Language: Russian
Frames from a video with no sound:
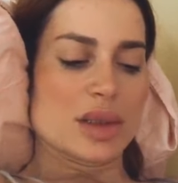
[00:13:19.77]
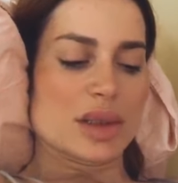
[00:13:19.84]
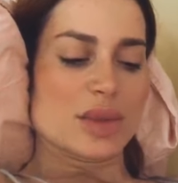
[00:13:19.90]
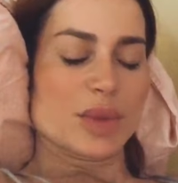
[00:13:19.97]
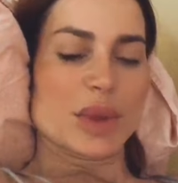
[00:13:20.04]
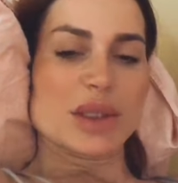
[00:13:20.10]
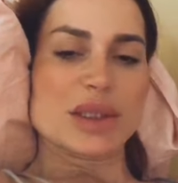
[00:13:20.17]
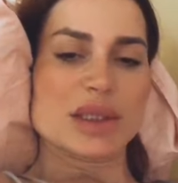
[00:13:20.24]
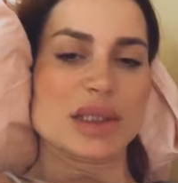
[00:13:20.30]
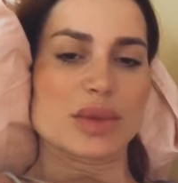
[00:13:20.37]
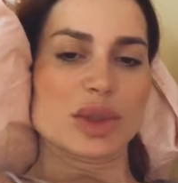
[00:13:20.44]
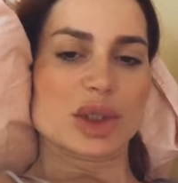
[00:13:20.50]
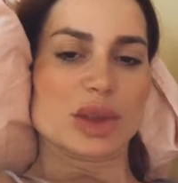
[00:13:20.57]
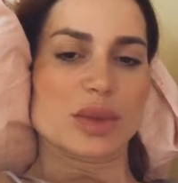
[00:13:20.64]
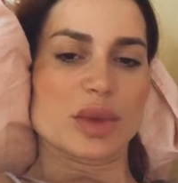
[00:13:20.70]

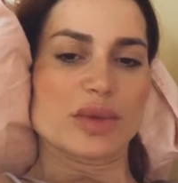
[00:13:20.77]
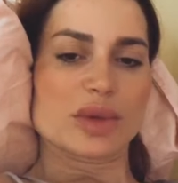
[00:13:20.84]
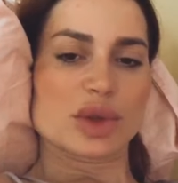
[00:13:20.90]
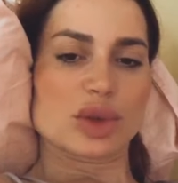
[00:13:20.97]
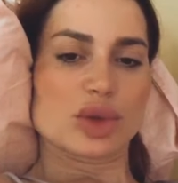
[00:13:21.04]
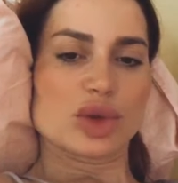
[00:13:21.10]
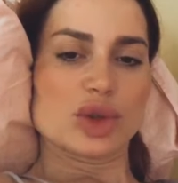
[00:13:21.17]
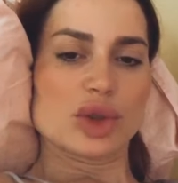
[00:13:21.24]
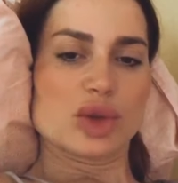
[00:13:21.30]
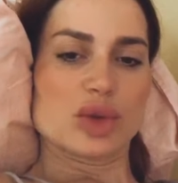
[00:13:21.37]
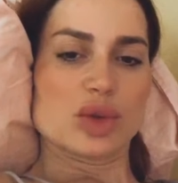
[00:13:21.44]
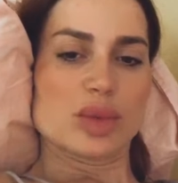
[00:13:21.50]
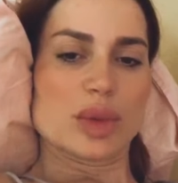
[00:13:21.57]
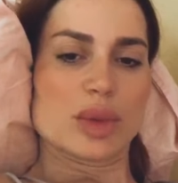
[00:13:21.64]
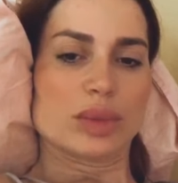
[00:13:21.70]
Спасибочки, мы вас тоже
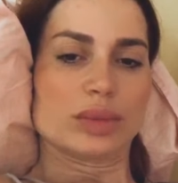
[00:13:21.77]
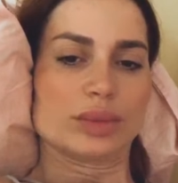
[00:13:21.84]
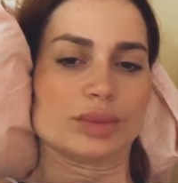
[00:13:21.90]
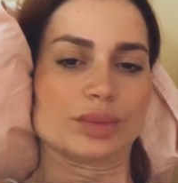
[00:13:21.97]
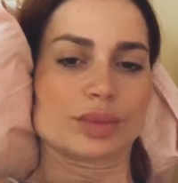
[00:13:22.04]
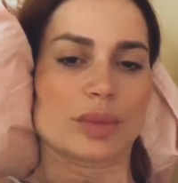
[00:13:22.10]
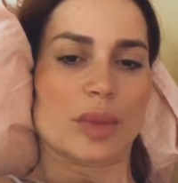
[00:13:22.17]
любим.